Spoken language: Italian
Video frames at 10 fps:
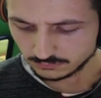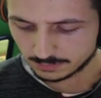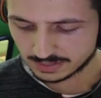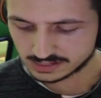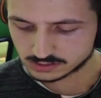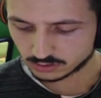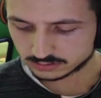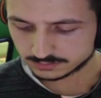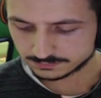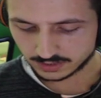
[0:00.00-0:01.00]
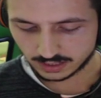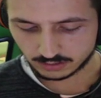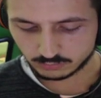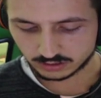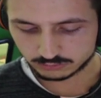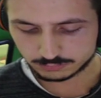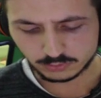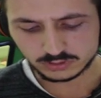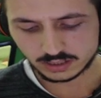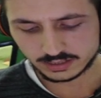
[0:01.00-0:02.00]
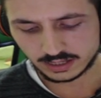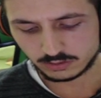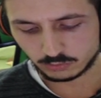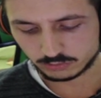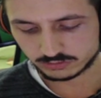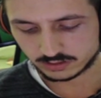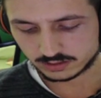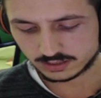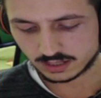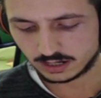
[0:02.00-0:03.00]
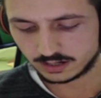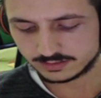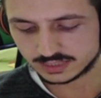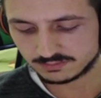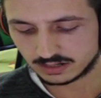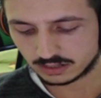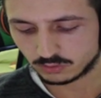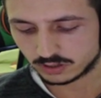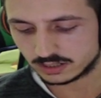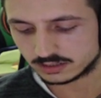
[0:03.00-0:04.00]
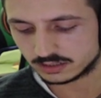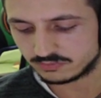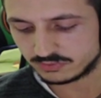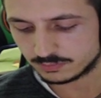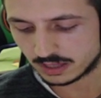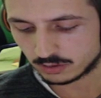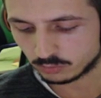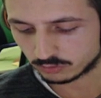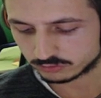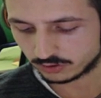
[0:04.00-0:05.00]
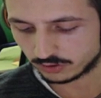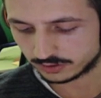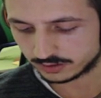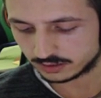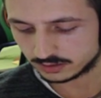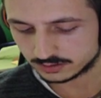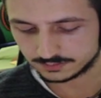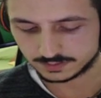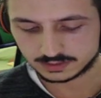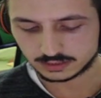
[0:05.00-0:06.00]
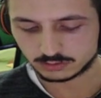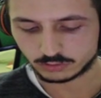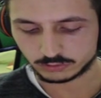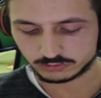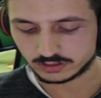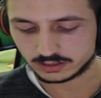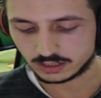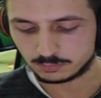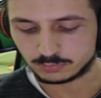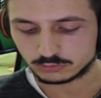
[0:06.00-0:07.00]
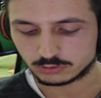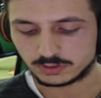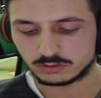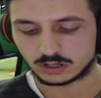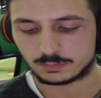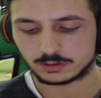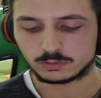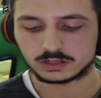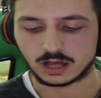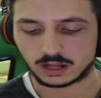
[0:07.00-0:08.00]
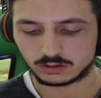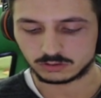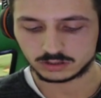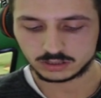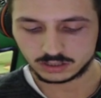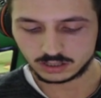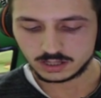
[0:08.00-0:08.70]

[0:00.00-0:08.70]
Mazarod era una sponda ghiaiosa che rallentava la corrente del fiume Urskoi diventando così il punto migliore per guardarlo.